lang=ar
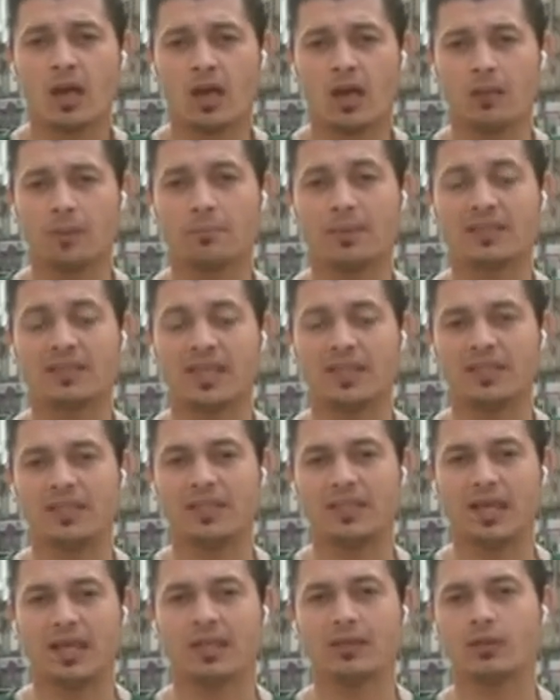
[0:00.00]

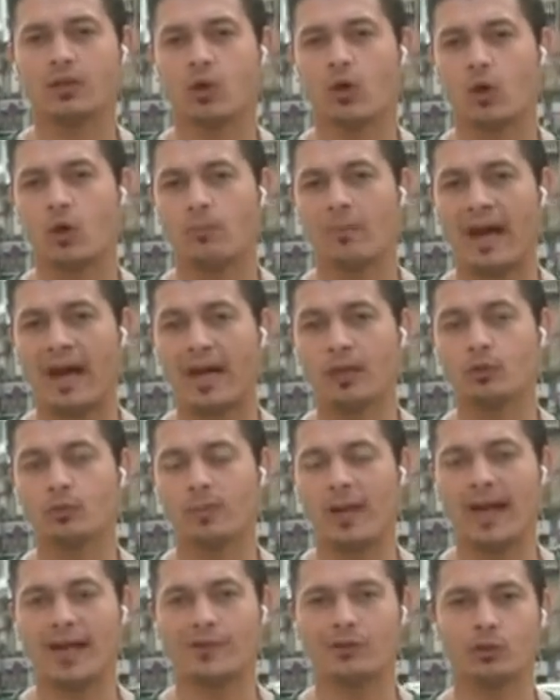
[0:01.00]
مدنيا هم عانوا
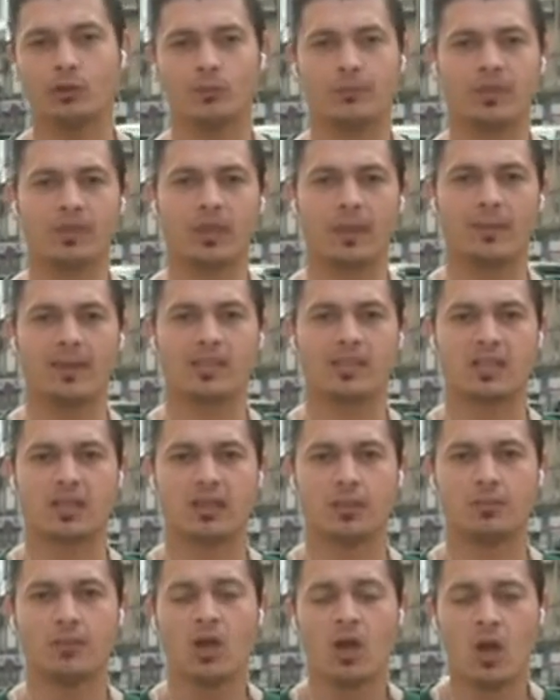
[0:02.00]
ما عانوه من قبل
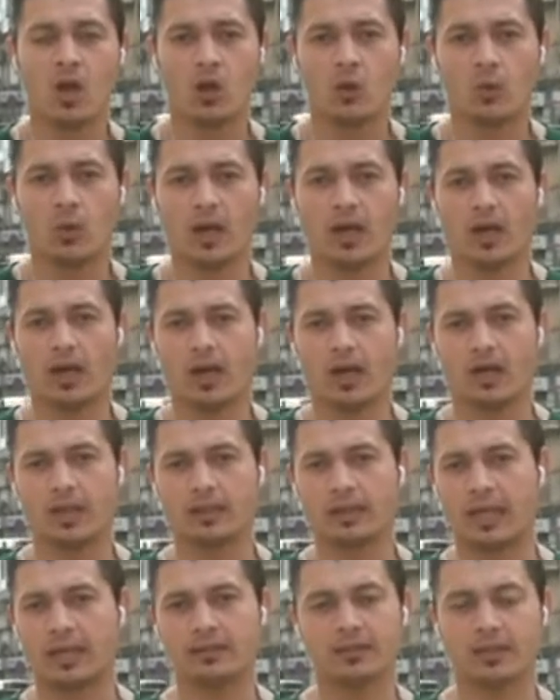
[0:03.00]
ظلم
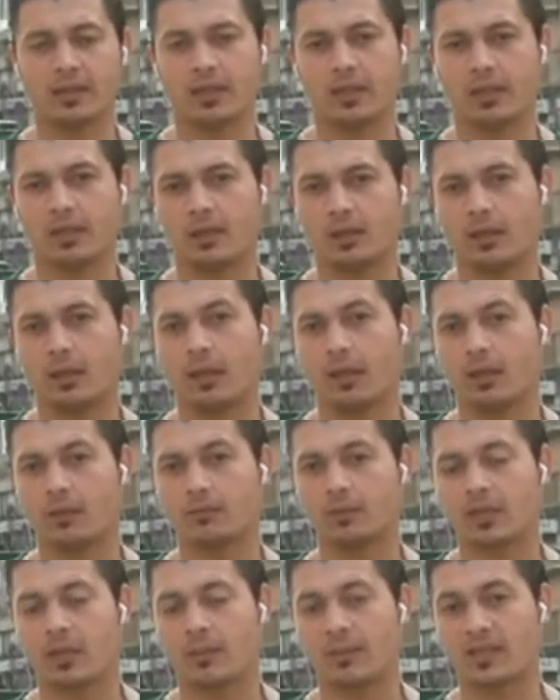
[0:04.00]
ويعني آه،
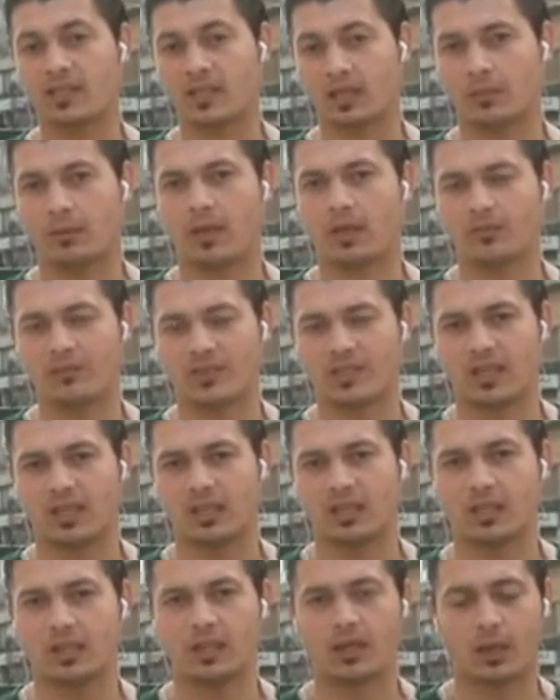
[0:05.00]
من قبل ظلم
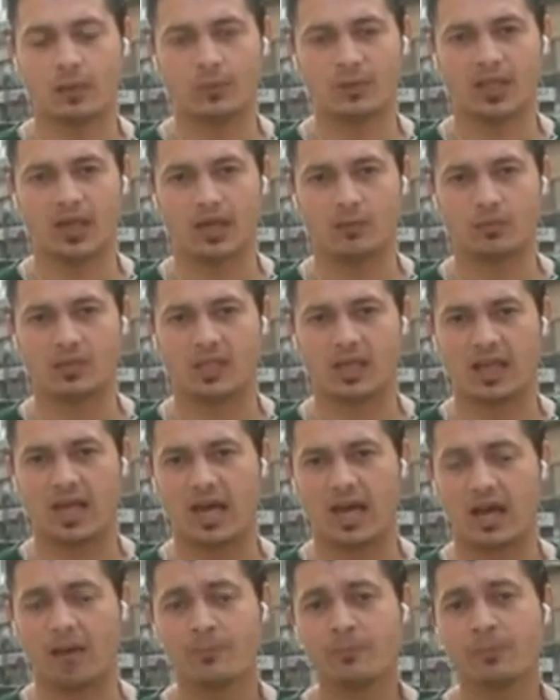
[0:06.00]
الفصائل الإرهابية
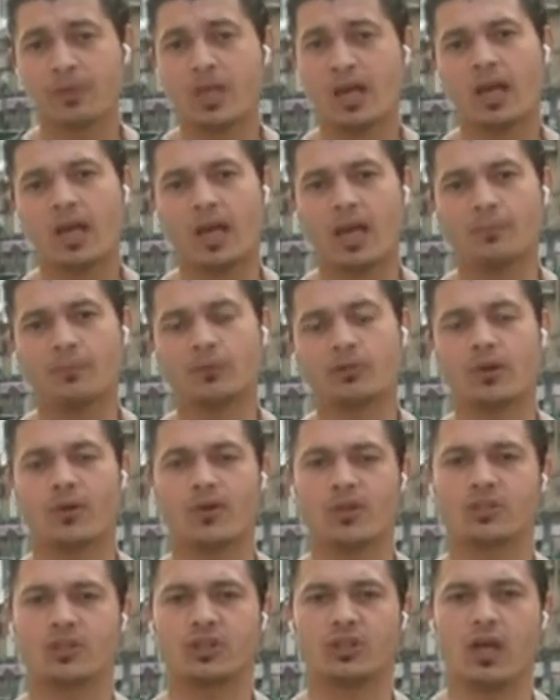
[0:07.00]
المسلحة
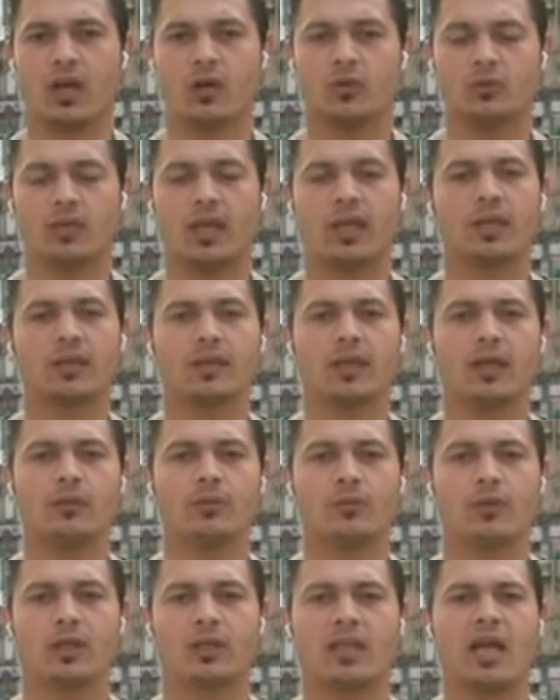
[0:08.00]
المتواجدة هنالك
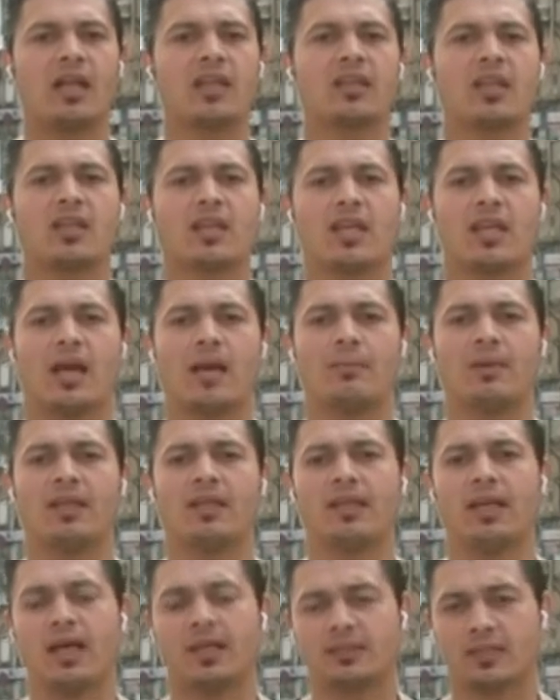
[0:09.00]
نحن نتحدث عن
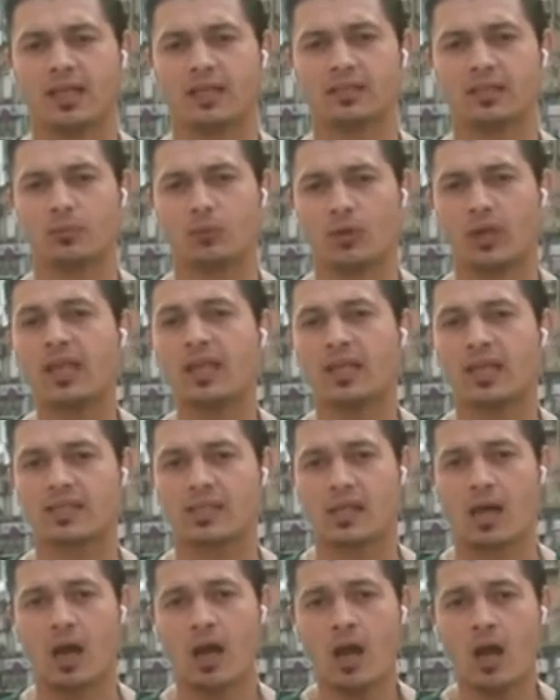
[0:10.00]
عملية تأتي
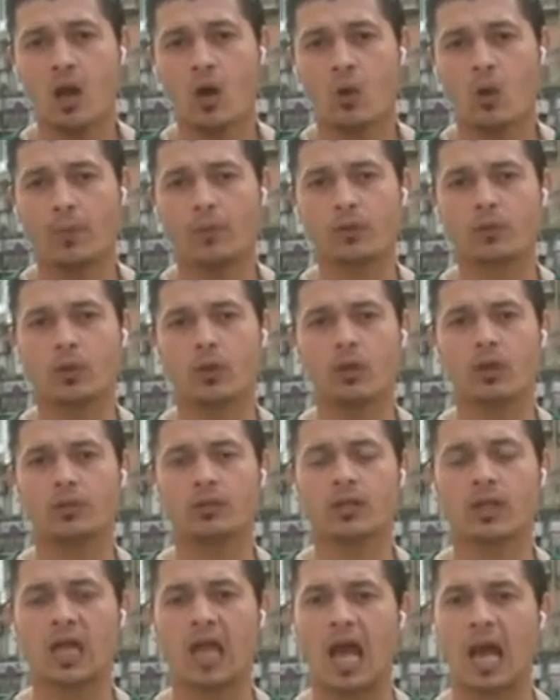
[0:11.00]
مركزة وبكل
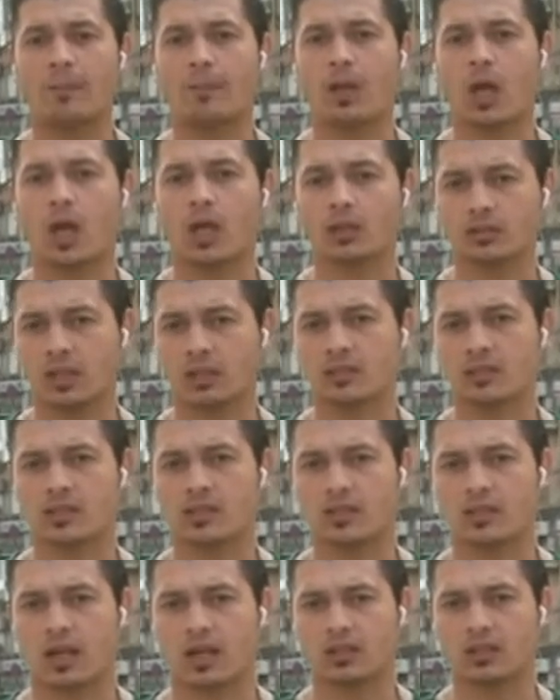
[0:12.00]
دقة عبر خطط
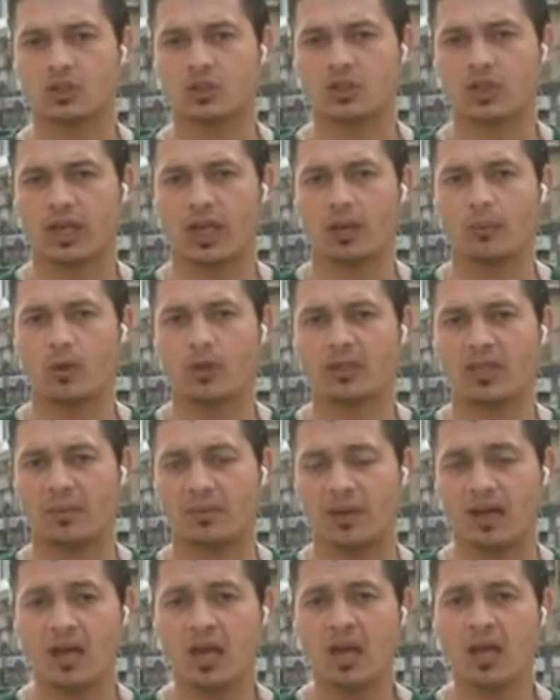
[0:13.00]
استراتيجية
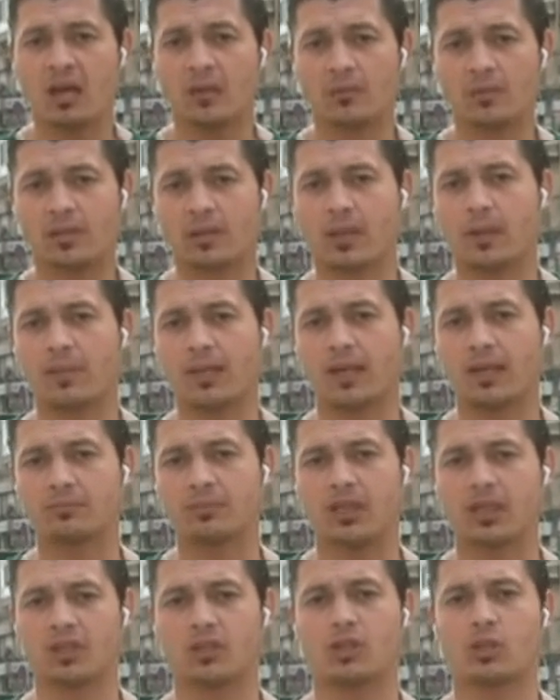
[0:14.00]
محكمة من قبل
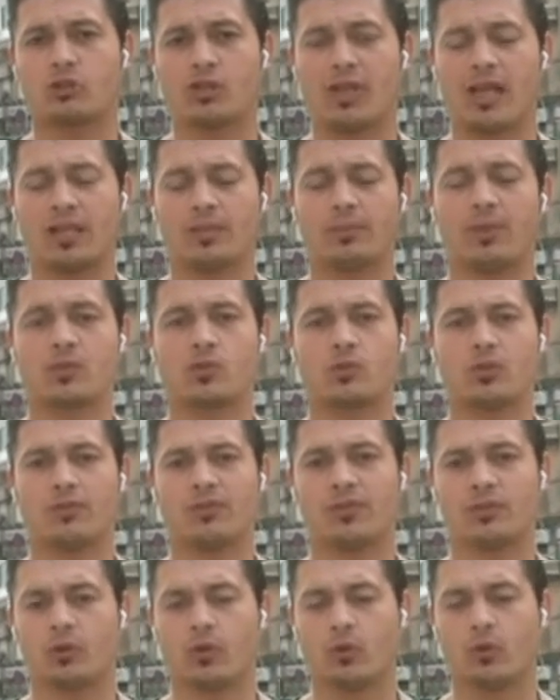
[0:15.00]
أبطال الجيش العربي السوري
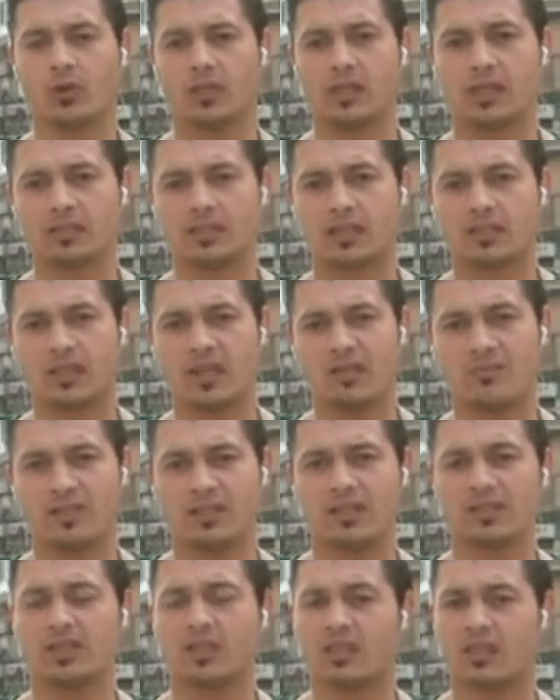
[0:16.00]
في الدخول إلى تلك
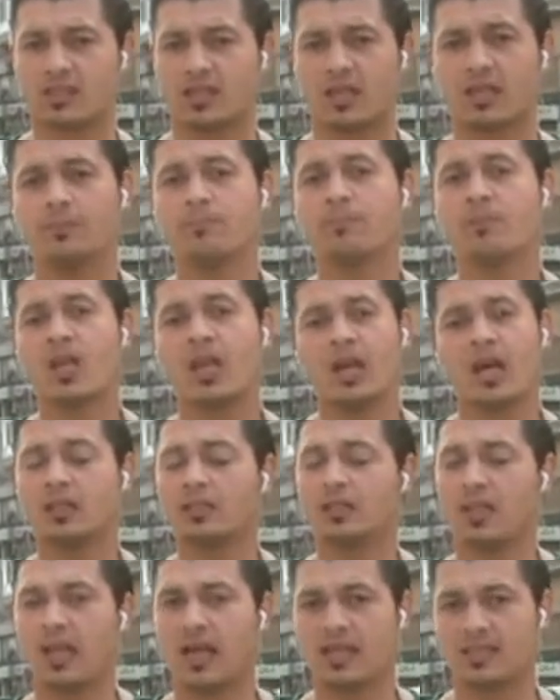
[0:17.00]
المناطق إذن
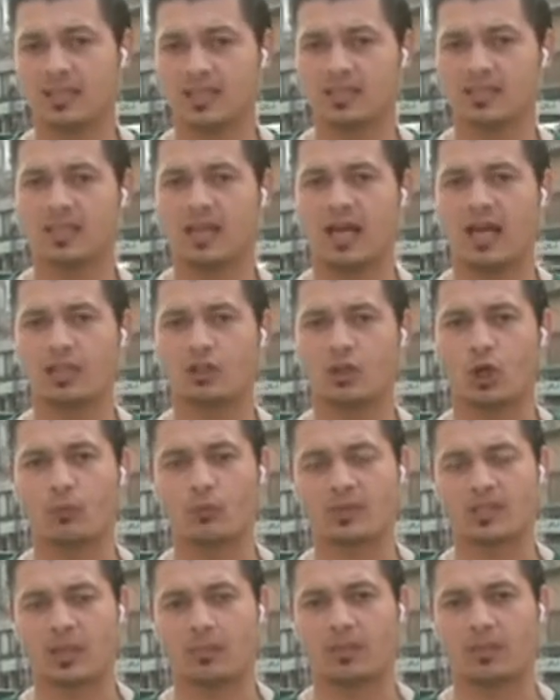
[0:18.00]
حتى لحظات سلاح الجو